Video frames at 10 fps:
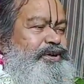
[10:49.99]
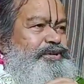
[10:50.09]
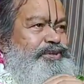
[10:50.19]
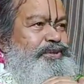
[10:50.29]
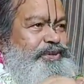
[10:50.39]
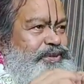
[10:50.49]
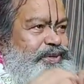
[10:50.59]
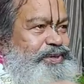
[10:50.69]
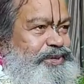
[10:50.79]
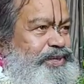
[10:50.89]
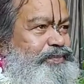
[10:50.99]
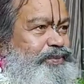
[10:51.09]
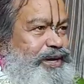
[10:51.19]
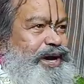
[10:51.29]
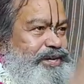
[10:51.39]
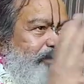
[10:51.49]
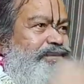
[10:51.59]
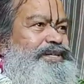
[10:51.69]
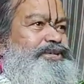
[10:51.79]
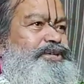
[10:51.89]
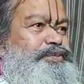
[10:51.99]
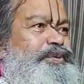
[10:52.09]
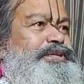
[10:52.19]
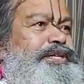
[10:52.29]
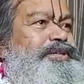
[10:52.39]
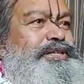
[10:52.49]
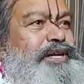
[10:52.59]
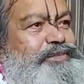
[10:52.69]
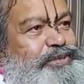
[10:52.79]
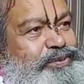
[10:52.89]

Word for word: उसको वही प्रकाश में जो स्फूर्ति दशा में